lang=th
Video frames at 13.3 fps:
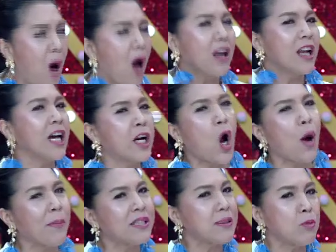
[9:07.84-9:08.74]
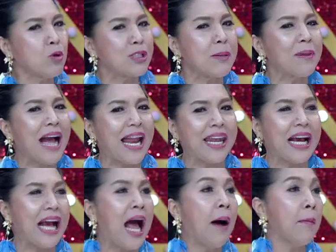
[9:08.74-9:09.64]
บอกเลยของมีจำนวนจำกัด
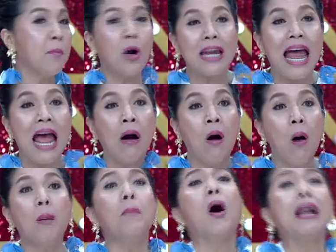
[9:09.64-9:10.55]
นะคะหมดแล้วหม